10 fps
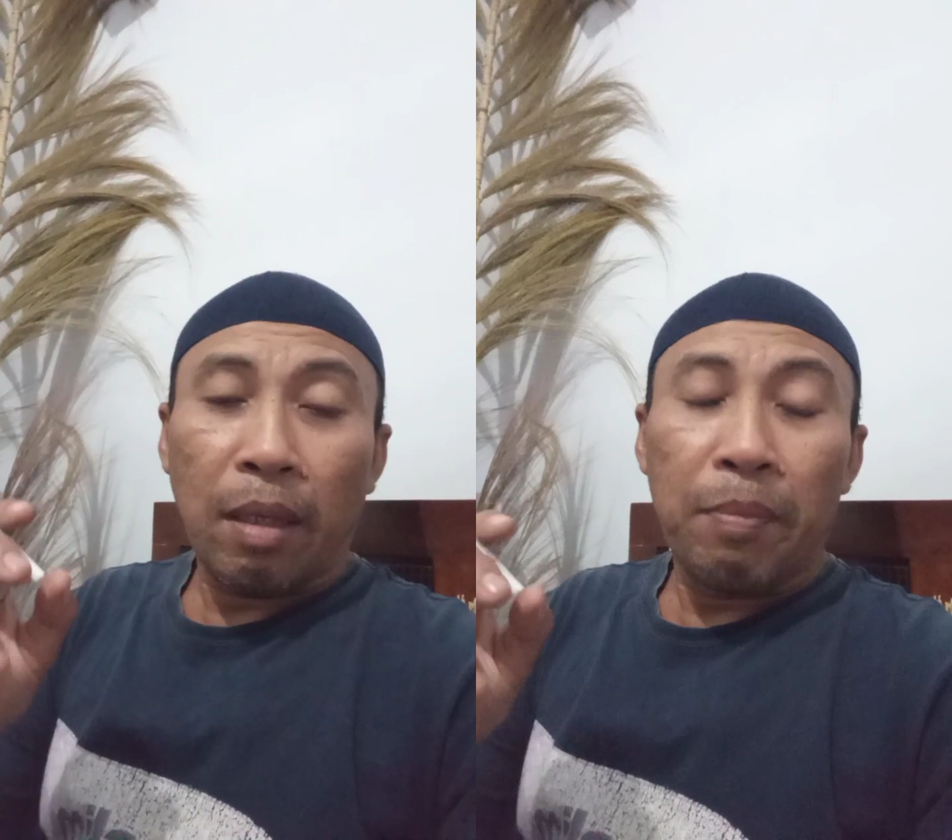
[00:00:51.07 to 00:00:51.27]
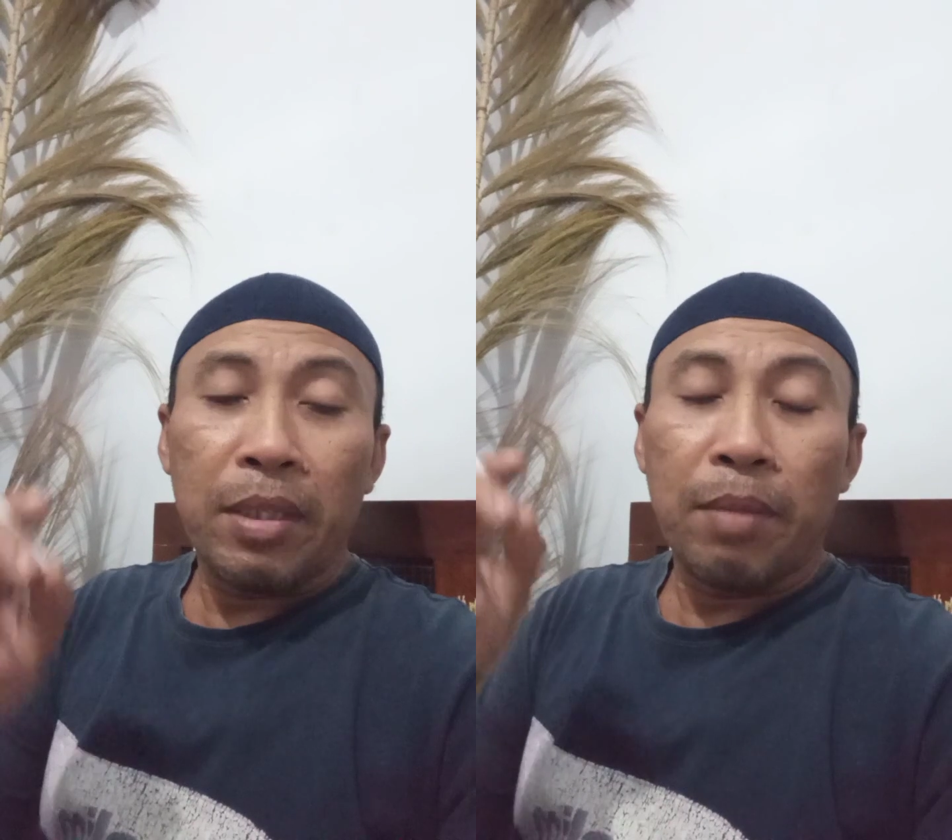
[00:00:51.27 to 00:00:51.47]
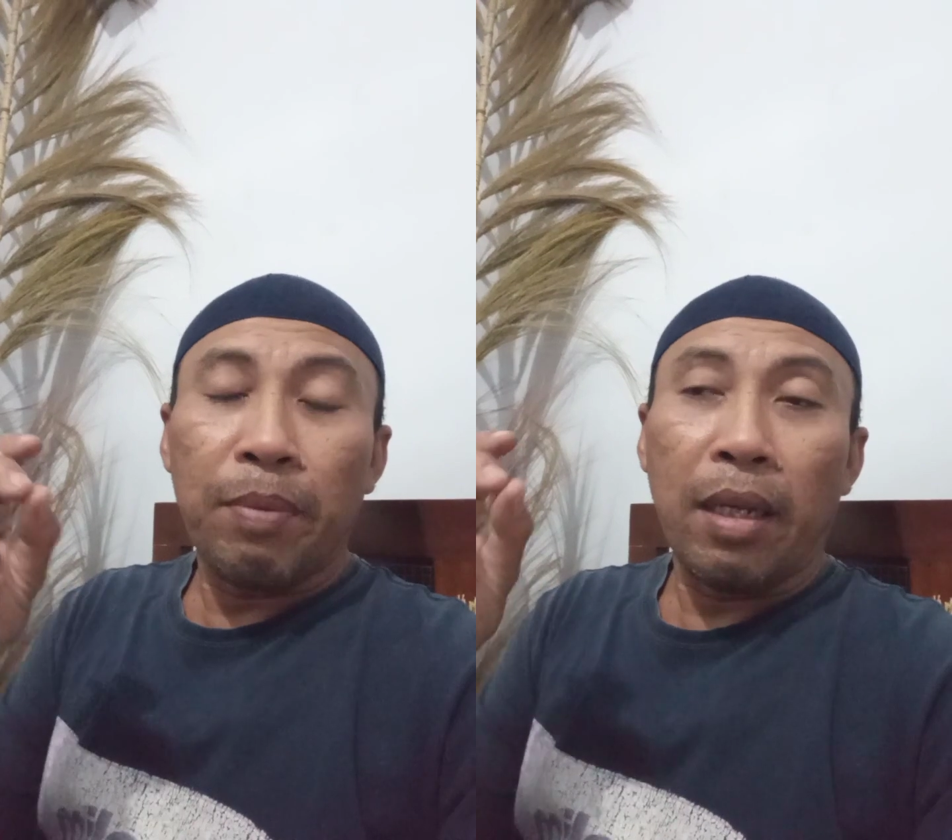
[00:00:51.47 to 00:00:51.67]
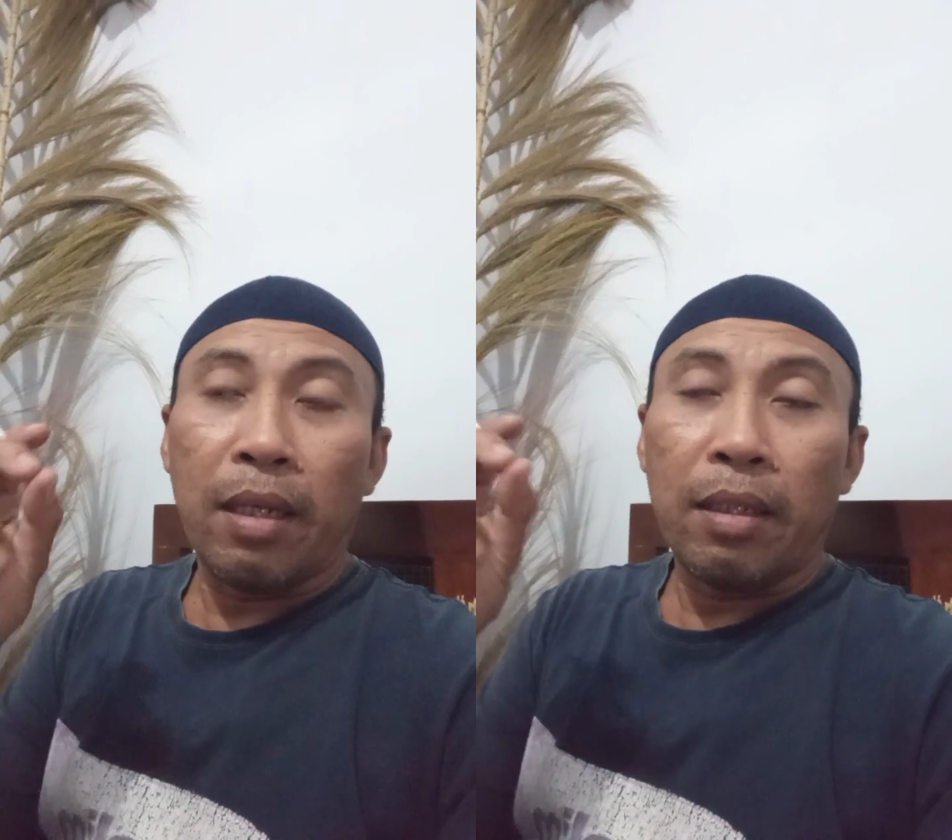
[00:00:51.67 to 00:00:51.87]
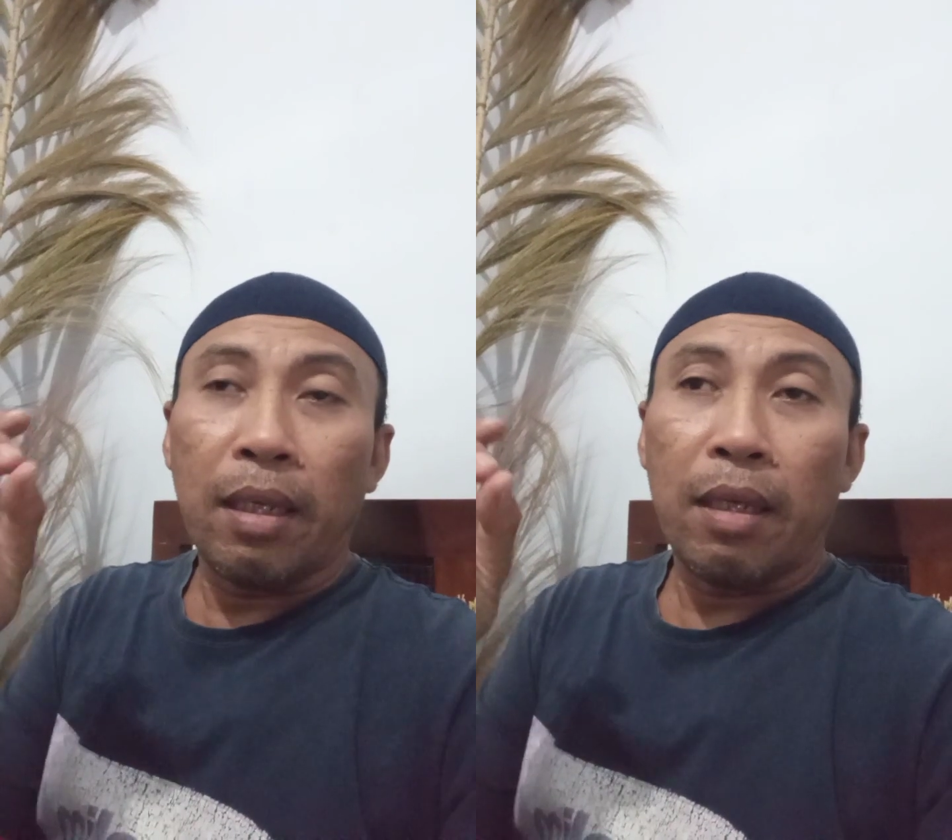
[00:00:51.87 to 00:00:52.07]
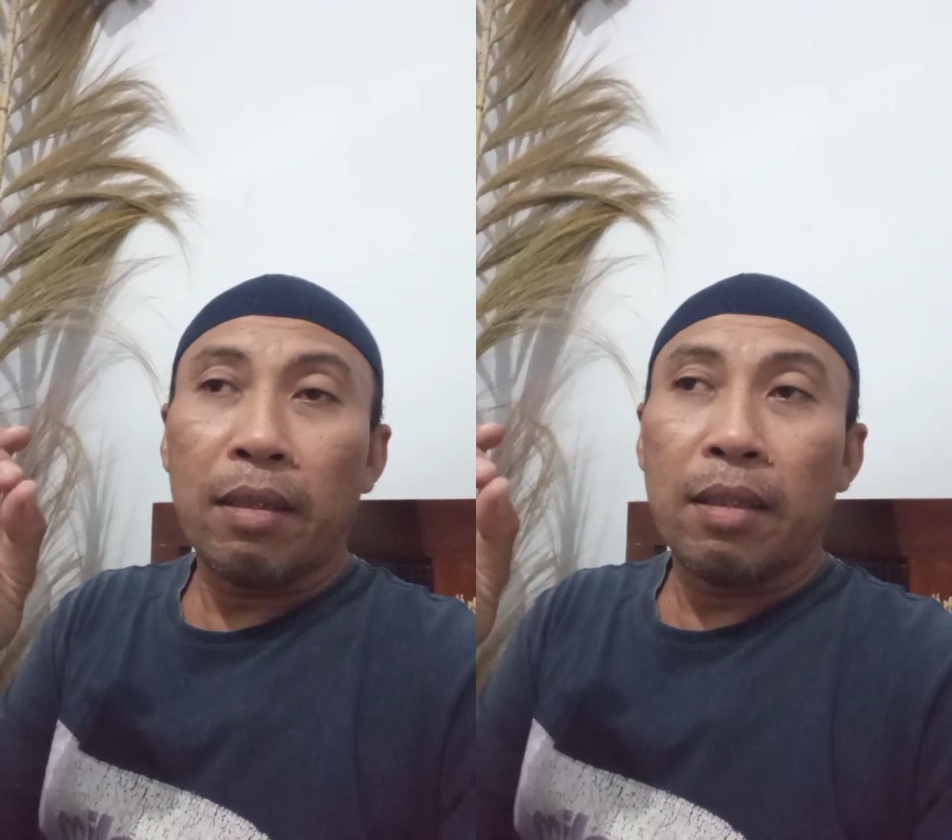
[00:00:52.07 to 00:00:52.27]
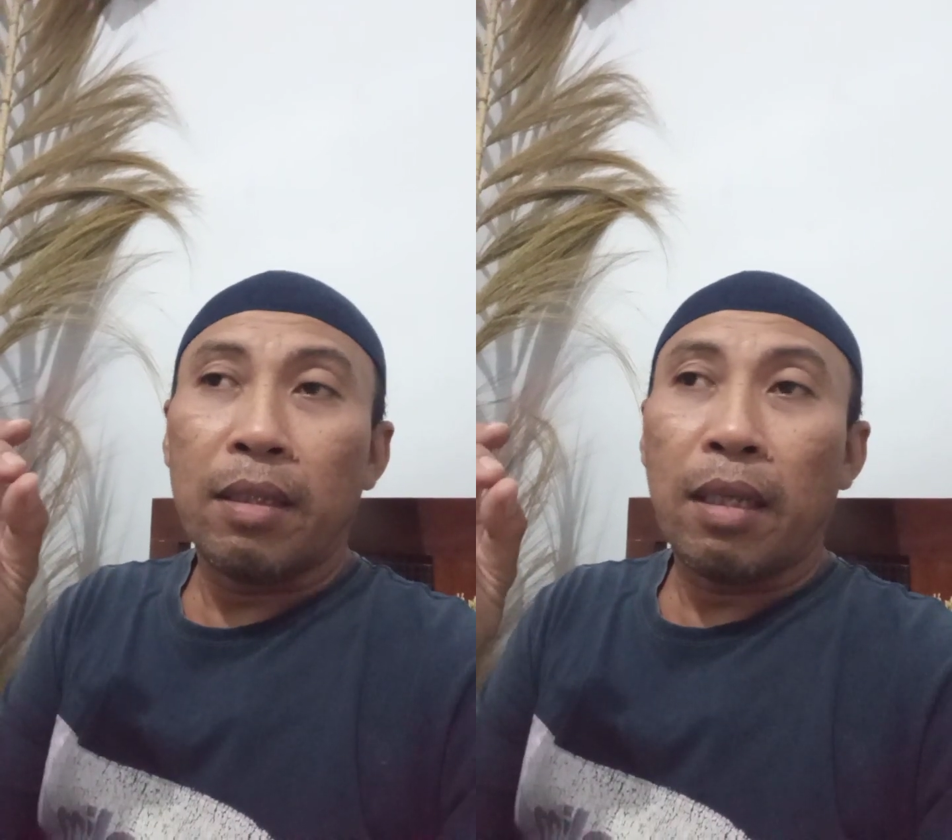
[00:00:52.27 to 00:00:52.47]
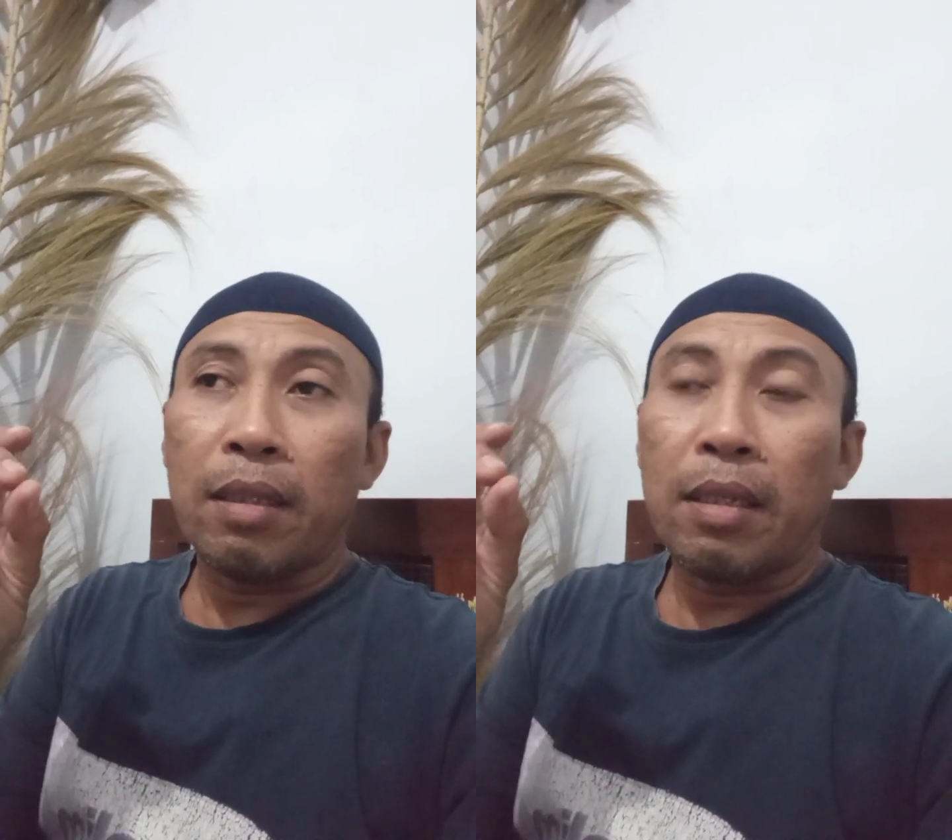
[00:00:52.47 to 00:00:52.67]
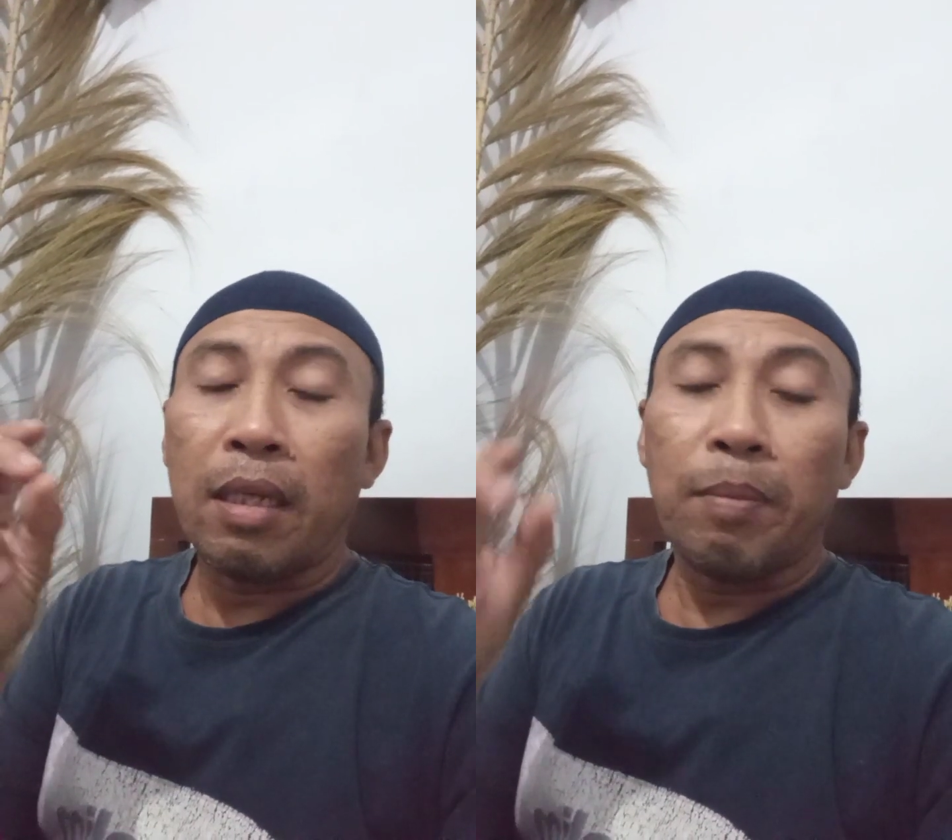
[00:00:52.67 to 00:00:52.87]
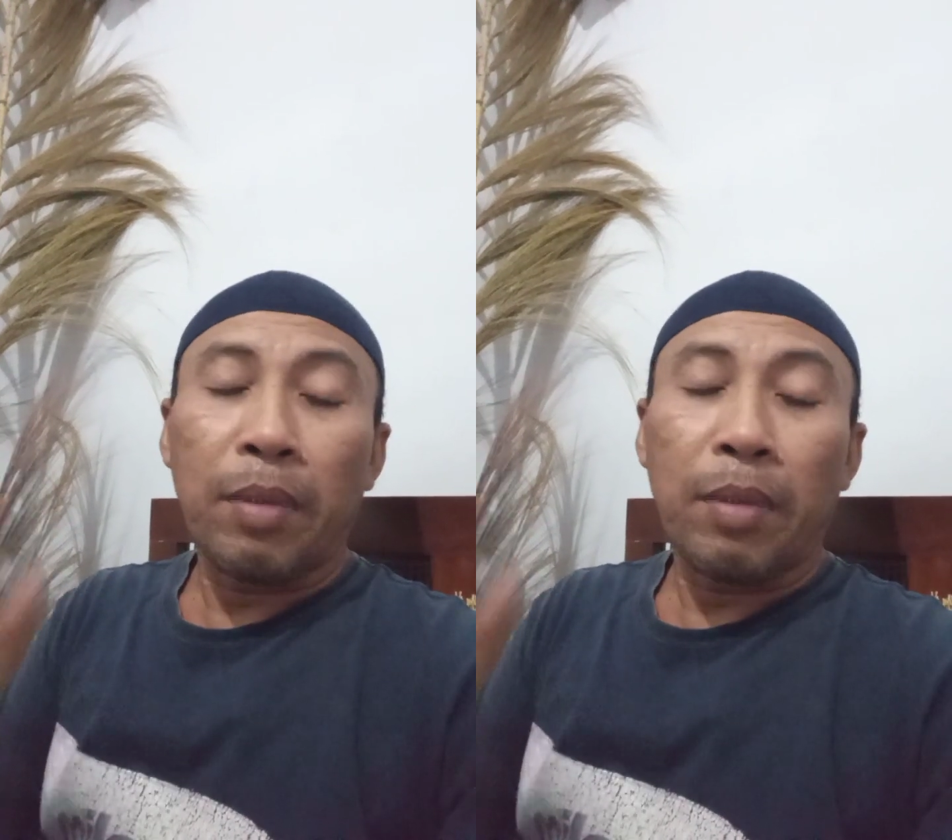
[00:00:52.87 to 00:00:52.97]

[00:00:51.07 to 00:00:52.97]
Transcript: tapi sebenarnya tidak terjadi